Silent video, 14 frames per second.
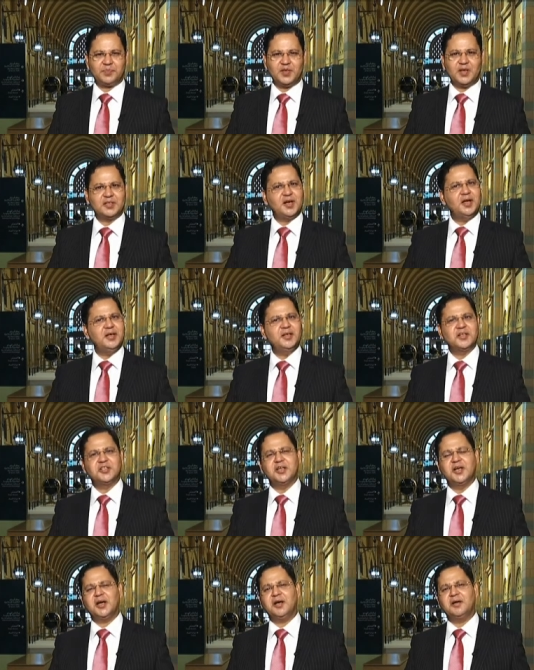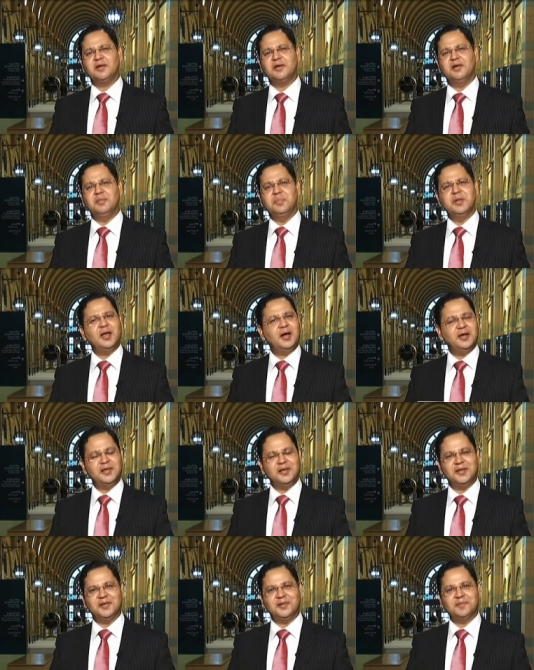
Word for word: يتغنى الشاعر بالحنين